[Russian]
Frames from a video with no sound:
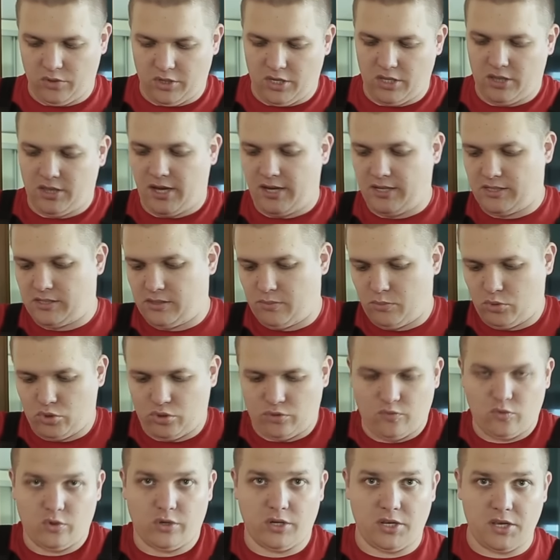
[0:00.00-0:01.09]
китайцы,
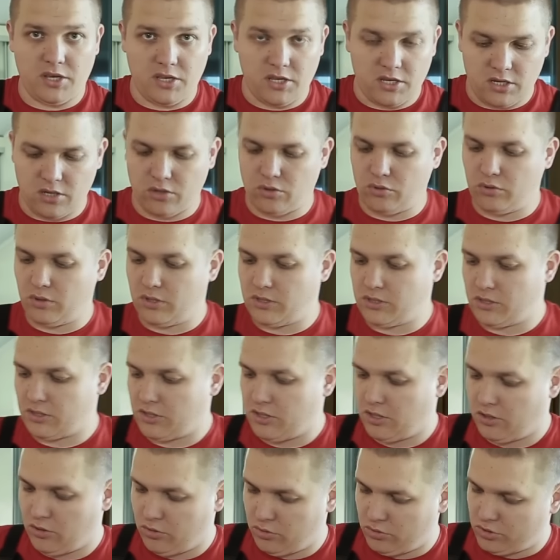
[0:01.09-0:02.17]
может в Украине где-то у нас их
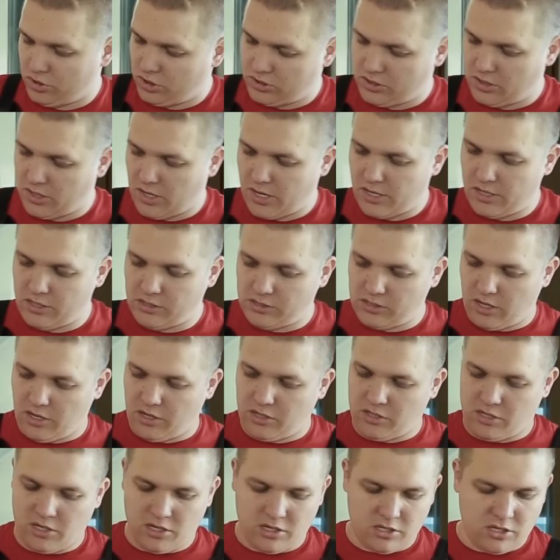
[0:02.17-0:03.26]
делают, честно говоря, не
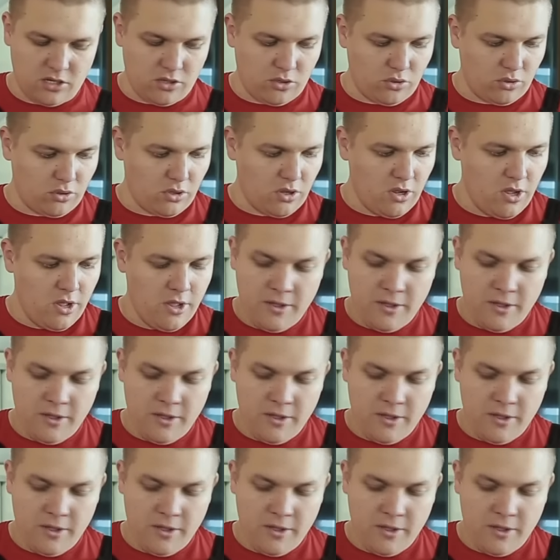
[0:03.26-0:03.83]
знаю, где их делают.